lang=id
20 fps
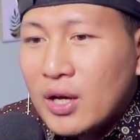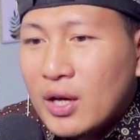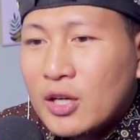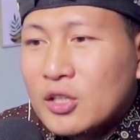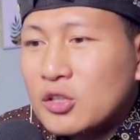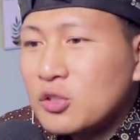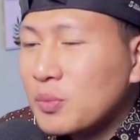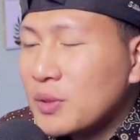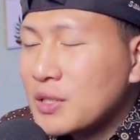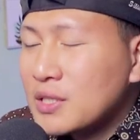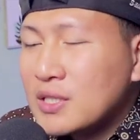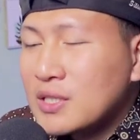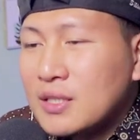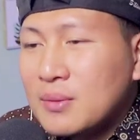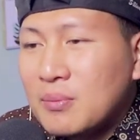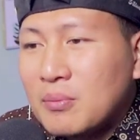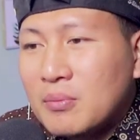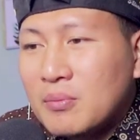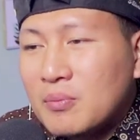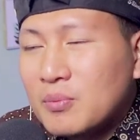Itu pasti
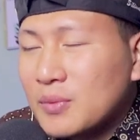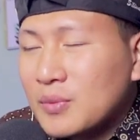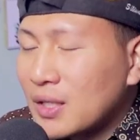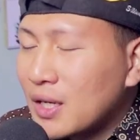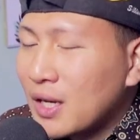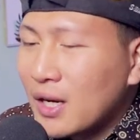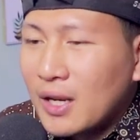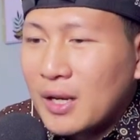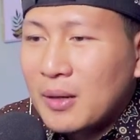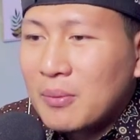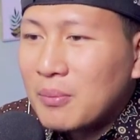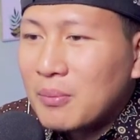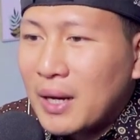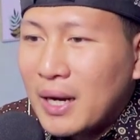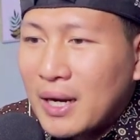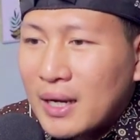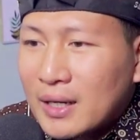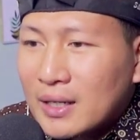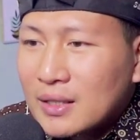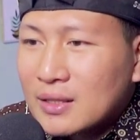keren
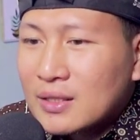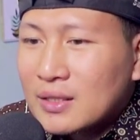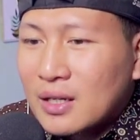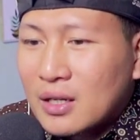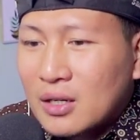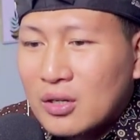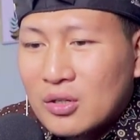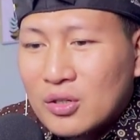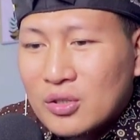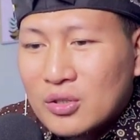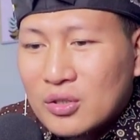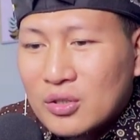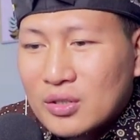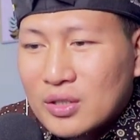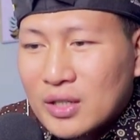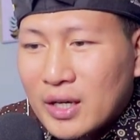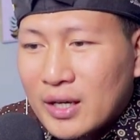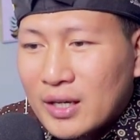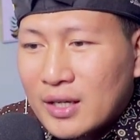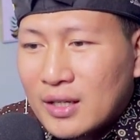banget kalau nonton
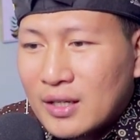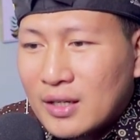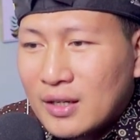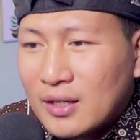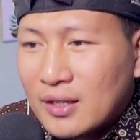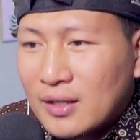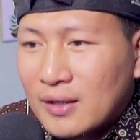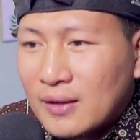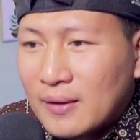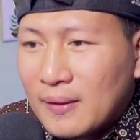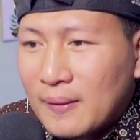kayak gini nih.